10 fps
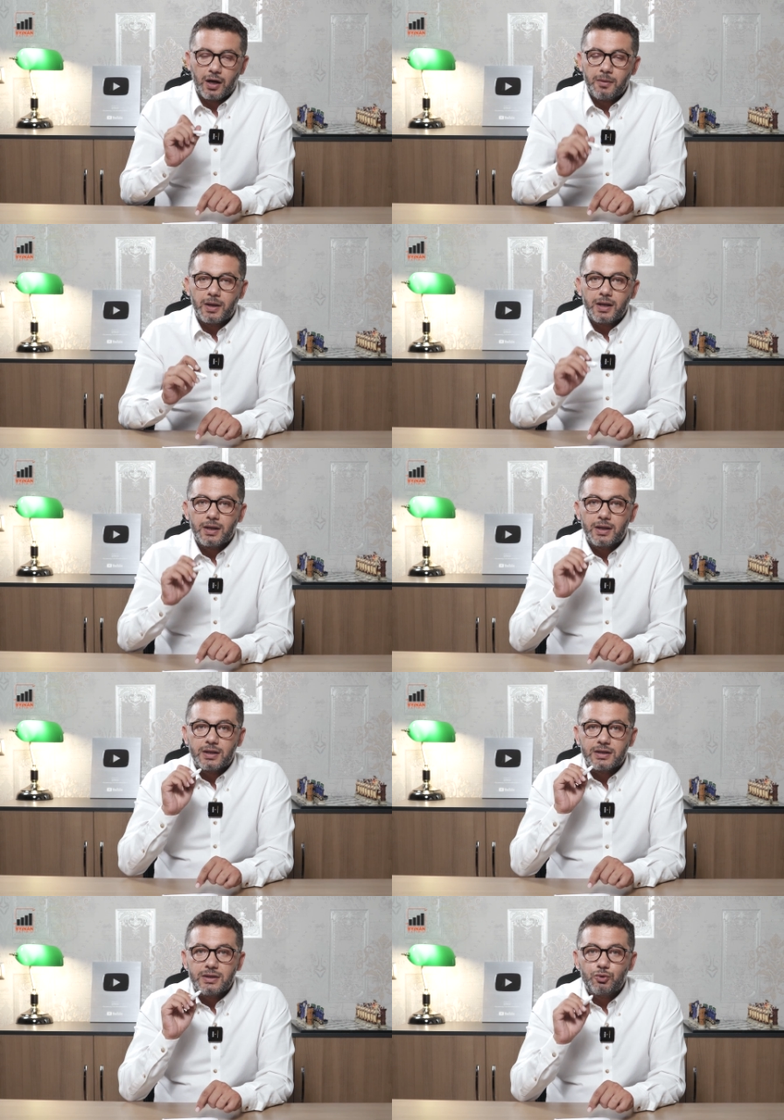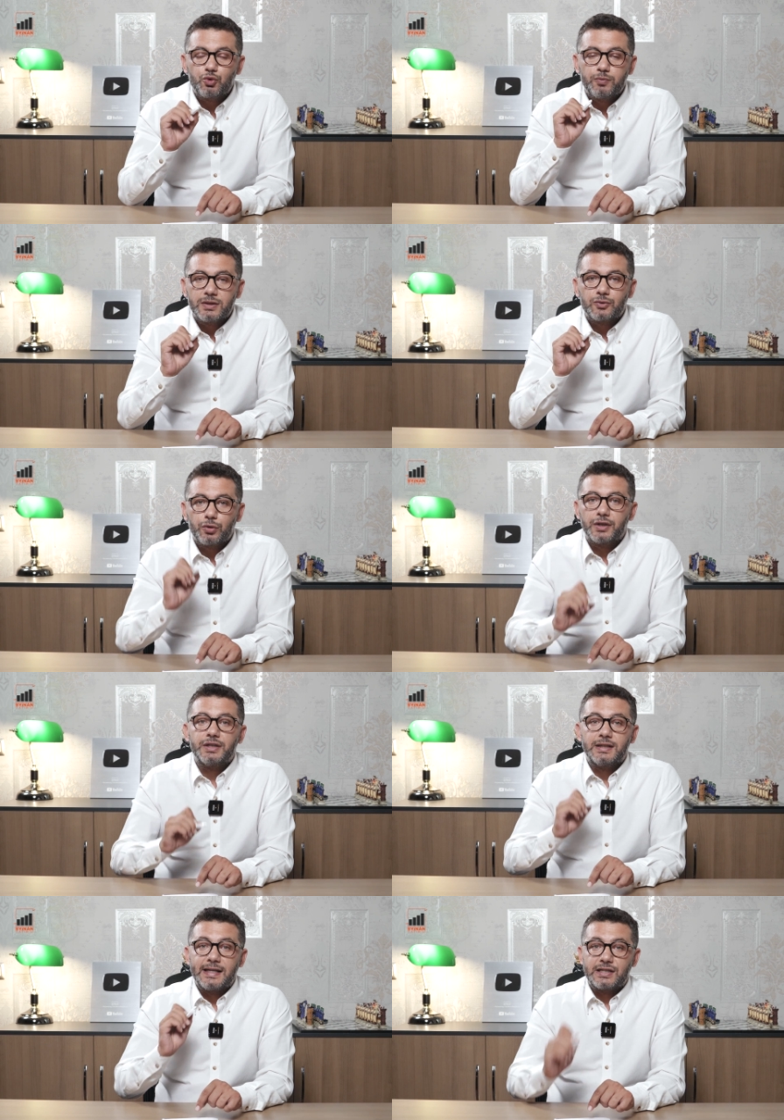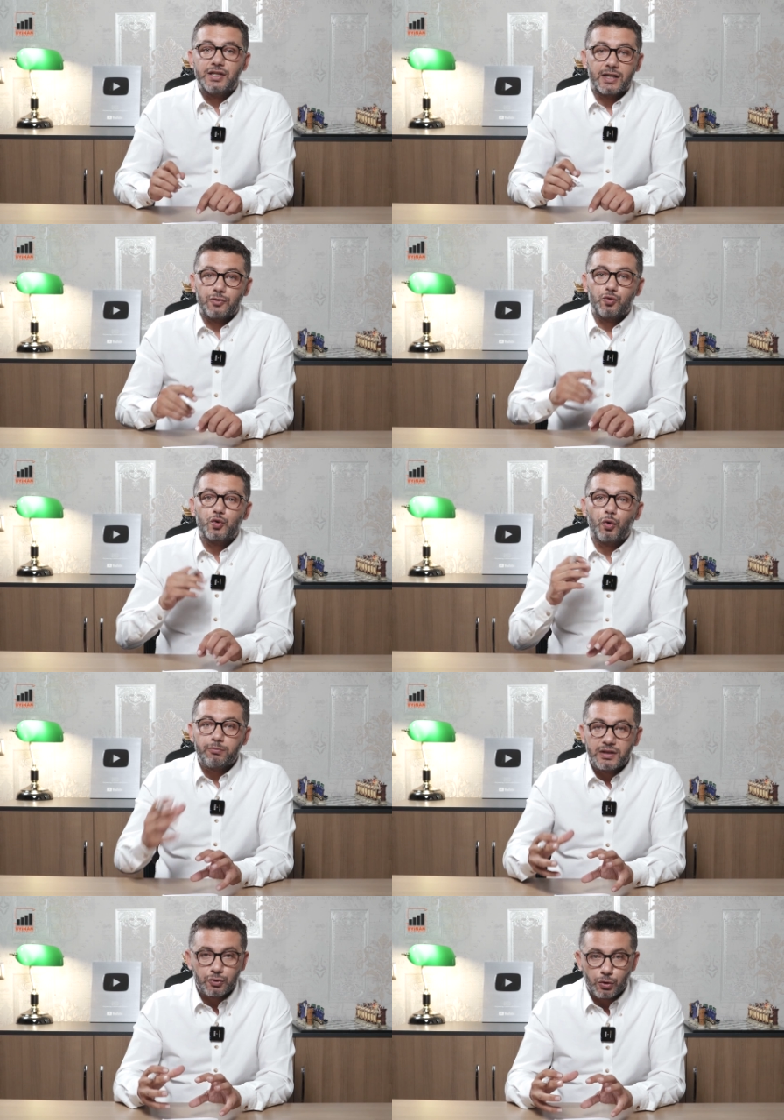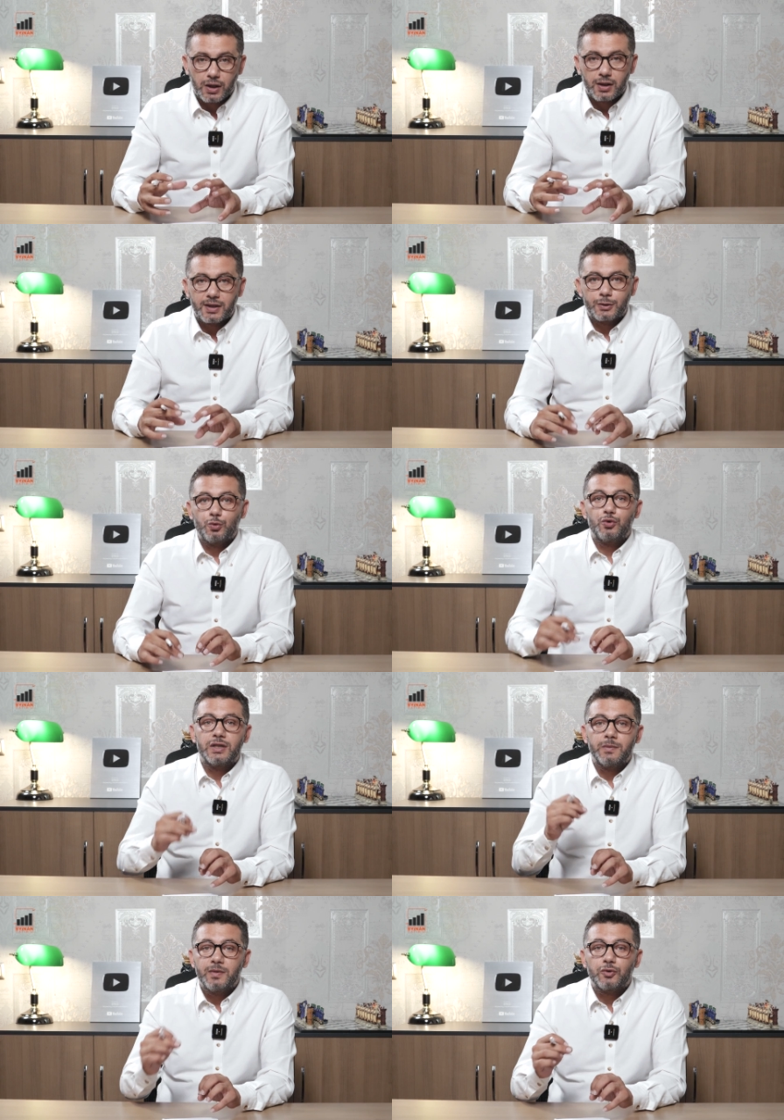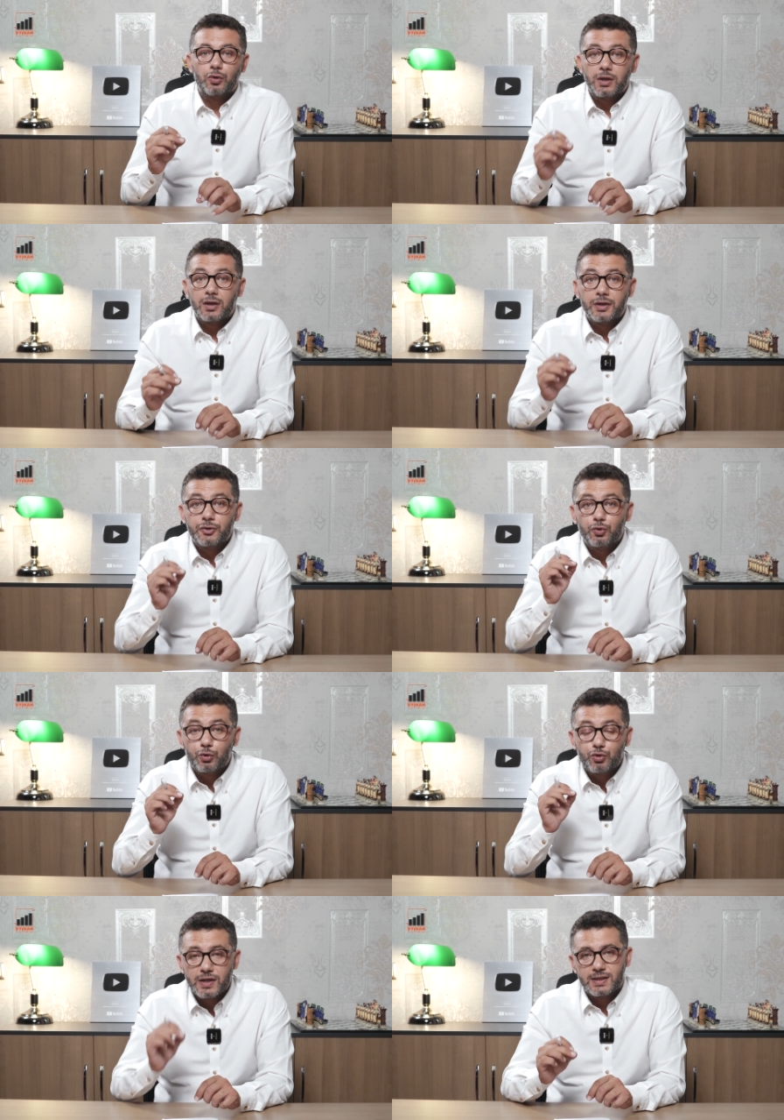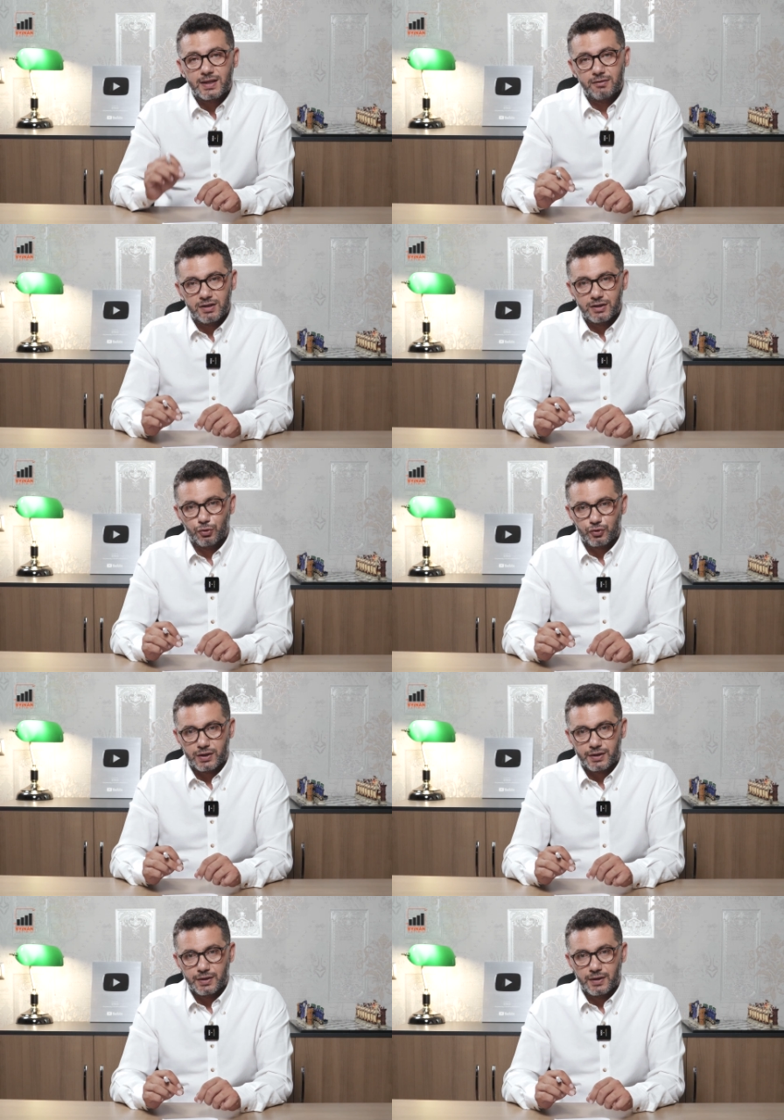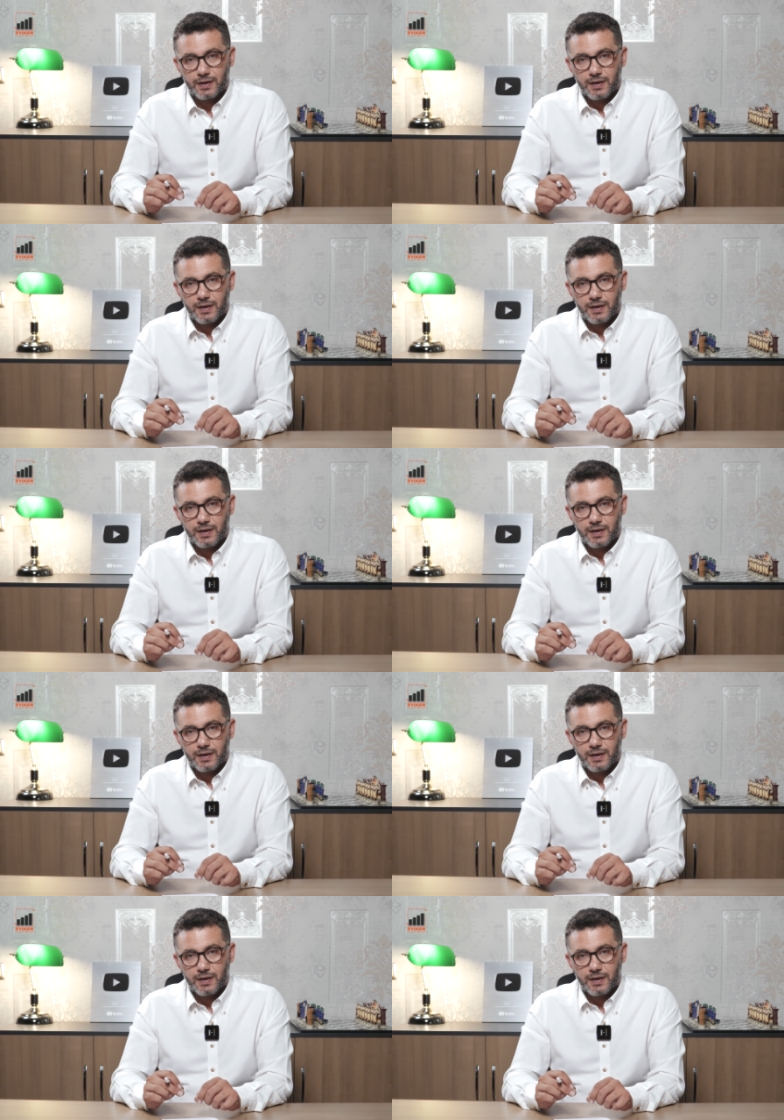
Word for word: Ama 100 bin doları geçecek, 110 bin dolarlar, 120 bin dolarları göreceğiz sevgili dostlar.